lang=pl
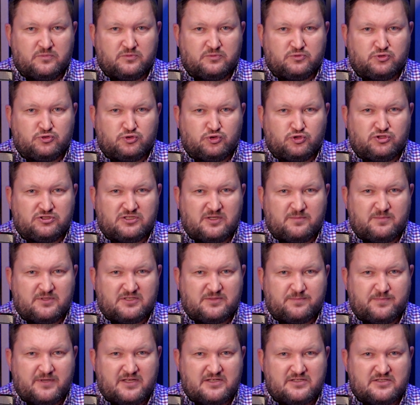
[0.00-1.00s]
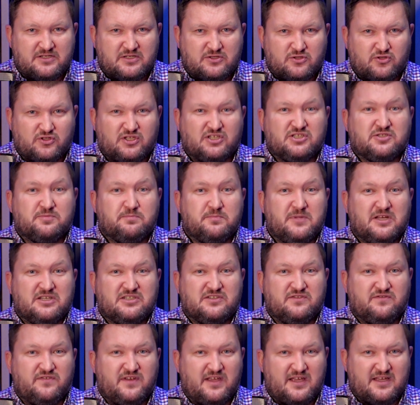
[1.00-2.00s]
czuć się bezpiecznie, to też
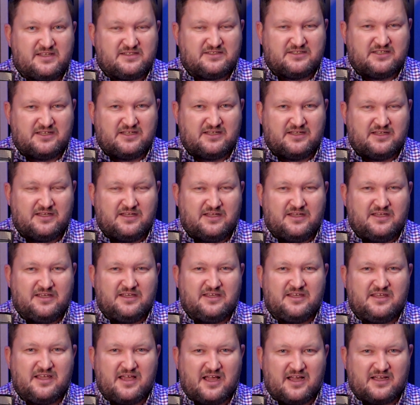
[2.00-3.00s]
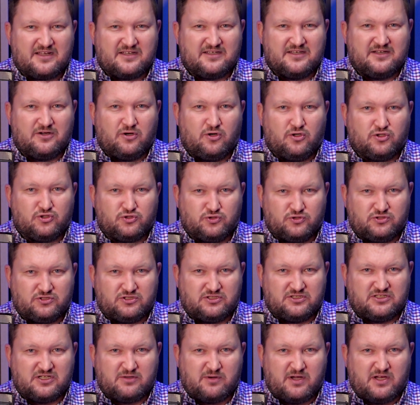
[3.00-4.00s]
mieć wiedzę, jak
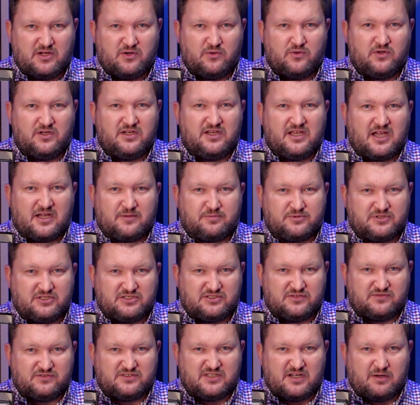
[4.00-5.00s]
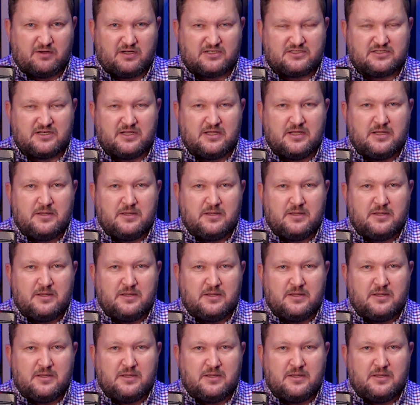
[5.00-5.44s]
oszuści działają i jak przeciwdziałać.